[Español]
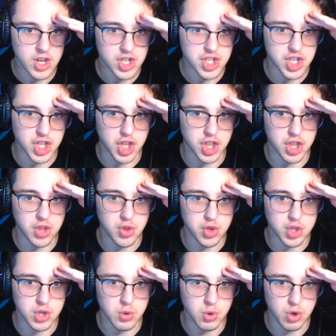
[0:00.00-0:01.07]

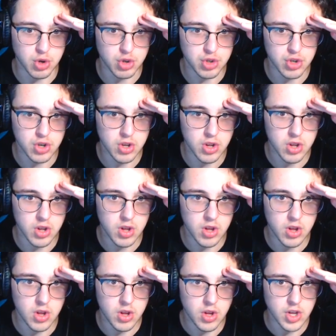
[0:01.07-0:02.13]
700 euros.
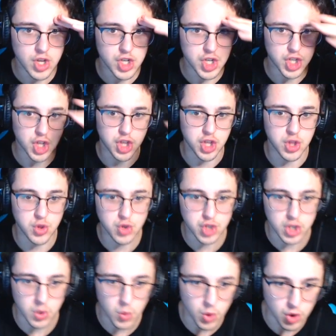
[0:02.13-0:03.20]

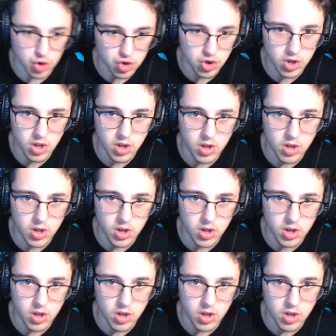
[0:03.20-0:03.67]
700 euros.